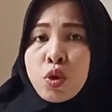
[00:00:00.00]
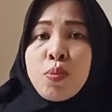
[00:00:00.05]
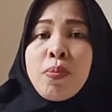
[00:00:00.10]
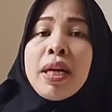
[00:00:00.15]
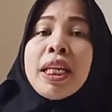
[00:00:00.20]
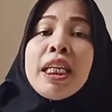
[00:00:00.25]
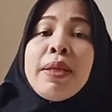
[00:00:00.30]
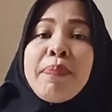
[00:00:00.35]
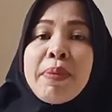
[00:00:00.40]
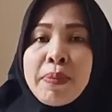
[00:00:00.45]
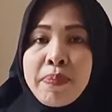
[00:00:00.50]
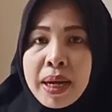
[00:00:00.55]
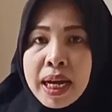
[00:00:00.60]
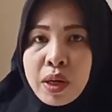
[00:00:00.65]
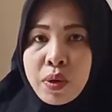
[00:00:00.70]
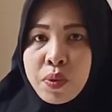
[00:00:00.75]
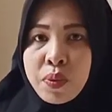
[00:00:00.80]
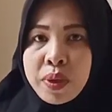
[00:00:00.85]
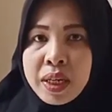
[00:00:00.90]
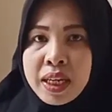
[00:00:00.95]
cuma
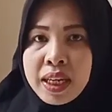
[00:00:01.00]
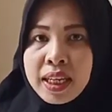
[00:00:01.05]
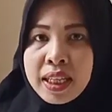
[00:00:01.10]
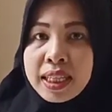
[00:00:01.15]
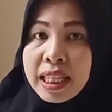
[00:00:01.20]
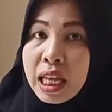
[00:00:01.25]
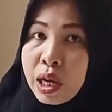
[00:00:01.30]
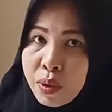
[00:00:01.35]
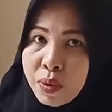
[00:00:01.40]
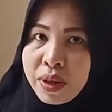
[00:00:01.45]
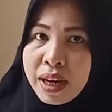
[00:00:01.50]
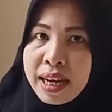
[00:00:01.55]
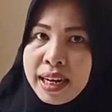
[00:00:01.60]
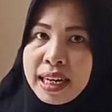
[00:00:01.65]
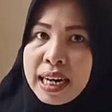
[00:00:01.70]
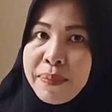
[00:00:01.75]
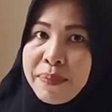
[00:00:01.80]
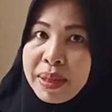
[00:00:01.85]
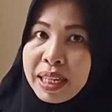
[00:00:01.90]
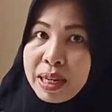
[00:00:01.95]
diperbarui. Tahu kan
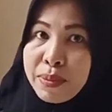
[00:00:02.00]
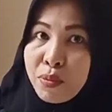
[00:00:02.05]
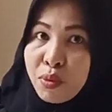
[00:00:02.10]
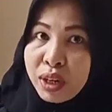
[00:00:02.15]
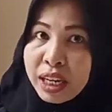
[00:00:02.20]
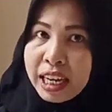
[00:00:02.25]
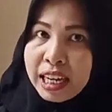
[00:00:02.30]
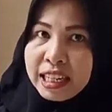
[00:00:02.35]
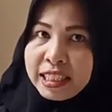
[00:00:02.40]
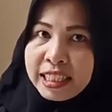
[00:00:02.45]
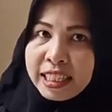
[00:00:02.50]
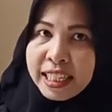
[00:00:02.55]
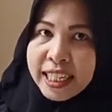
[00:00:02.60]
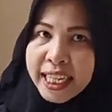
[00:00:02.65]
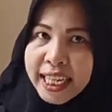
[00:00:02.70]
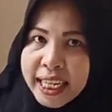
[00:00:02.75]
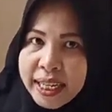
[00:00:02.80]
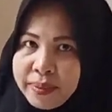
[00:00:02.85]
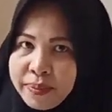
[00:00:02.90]
rak piring Buna yang di sini?